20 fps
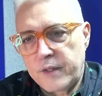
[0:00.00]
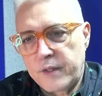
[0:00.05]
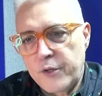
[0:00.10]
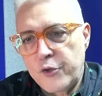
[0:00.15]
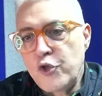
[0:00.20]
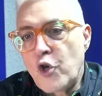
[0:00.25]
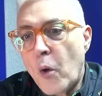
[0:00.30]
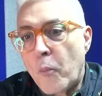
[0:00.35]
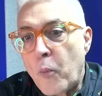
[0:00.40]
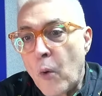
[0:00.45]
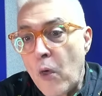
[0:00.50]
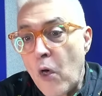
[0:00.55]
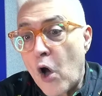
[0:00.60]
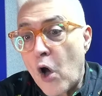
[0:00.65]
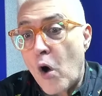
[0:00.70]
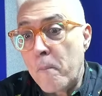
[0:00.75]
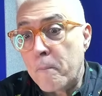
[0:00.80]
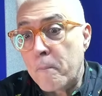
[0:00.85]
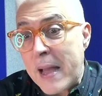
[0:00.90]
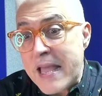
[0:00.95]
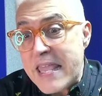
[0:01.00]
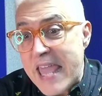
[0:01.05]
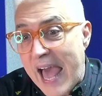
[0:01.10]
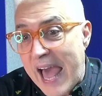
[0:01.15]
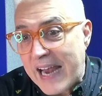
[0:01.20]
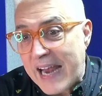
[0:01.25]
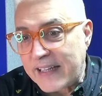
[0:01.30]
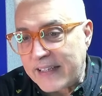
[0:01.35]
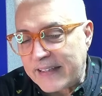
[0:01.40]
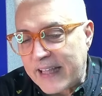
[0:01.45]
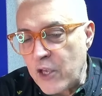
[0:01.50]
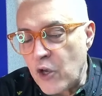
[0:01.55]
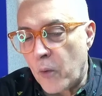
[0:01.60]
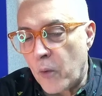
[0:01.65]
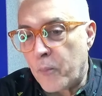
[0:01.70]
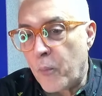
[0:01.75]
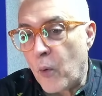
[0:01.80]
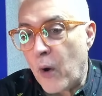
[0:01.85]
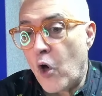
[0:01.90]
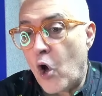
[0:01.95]
Yo puedo acompañarte, yo
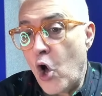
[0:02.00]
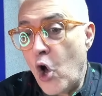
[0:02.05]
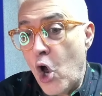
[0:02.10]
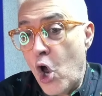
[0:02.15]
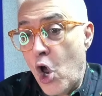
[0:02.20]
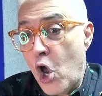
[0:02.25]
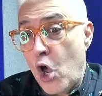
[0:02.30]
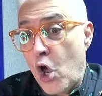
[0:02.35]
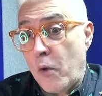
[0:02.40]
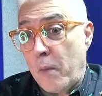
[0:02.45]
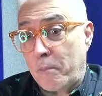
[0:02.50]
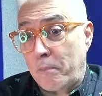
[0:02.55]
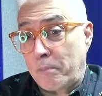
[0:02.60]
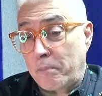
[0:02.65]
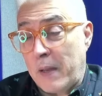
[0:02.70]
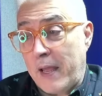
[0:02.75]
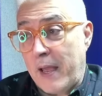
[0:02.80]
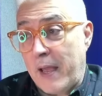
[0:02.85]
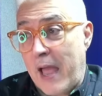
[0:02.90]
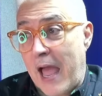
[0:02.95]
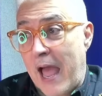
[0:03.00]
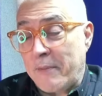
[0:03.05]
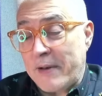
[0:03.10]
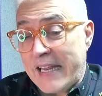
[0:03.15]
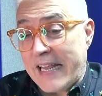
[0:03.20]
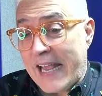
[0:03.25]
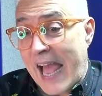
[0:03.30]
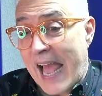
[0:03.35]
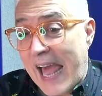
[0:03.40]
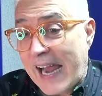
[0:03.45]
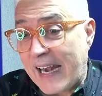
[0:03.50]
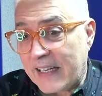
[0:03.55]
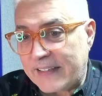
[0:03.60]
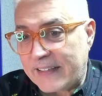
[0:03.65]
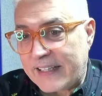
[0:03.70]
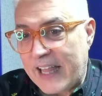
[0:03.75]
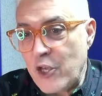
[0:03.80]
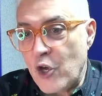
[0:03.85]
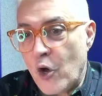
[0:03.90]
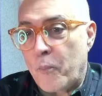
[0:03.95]
puedo eh,
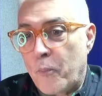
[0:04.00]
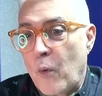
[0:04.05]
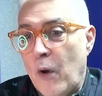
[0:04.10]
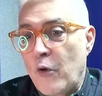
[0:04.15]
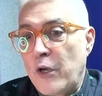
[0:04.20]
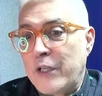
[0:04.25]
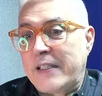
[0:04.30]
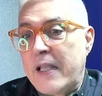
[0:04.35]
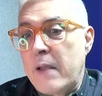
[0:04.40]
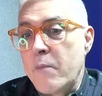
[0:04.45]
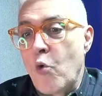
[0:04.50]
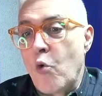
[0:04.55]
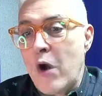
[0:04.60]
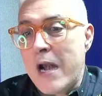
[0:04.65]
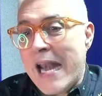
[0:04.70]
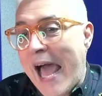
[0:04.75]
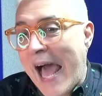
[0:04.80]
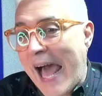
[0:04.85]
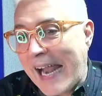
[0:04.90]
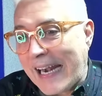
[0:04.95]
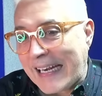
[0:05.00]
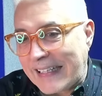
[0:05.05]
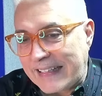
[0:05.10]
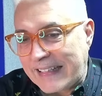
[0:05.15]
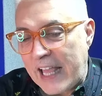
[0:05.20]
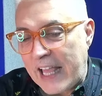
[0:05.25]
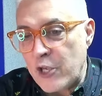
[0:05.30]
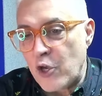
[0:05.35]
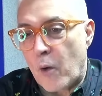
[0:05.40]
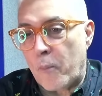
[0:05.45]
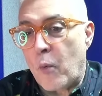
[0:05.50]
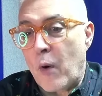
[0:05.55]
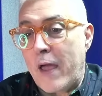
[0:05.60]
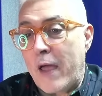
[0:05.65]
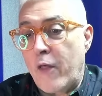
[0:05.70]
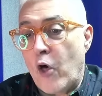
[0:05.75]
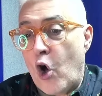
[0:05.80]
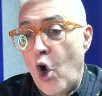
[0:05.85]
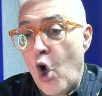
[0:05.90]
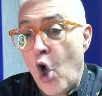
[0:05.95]
abrigarte, yo puedo estimularte, yo
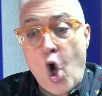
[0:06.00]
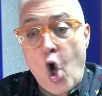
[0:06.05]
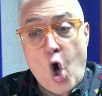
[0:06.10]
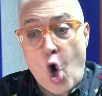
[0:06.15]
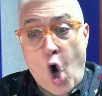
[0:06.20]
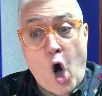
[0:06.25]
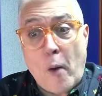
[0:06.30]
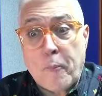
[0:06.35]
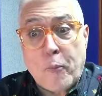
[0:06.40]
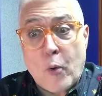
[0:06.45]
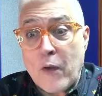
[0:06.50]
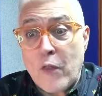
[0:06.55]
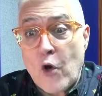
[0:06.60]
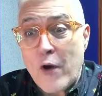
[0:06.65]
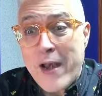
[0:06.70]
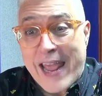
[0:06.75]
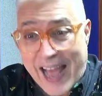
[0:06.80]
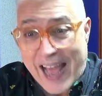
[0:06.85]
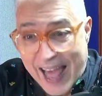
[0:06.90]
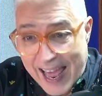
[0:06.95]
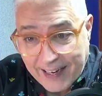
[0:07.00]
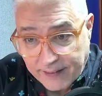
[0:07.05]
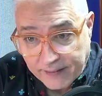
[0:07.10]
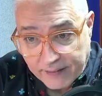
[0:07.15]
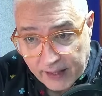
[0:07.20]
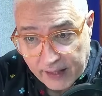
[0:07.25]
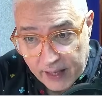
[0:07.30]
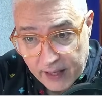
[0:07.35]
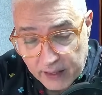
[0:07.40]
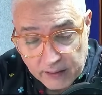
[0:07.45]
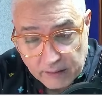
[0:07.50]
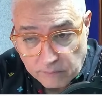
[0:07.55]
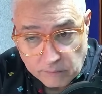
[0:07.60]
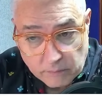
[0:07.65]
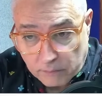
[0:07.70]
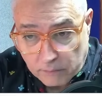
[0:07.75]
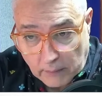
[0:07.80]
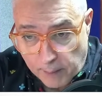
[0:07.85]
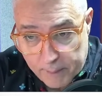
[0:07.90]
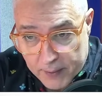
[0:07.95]
puedo o puedo negarte
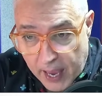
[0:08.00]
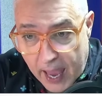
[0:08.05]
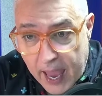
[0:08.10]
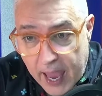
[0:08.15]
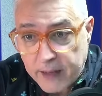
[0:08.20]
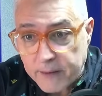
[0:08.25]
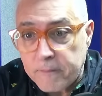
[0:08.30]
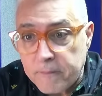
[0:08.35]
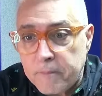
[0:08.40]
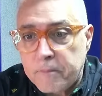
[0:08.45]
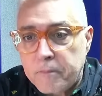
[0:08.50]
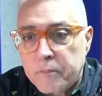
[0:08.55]
también.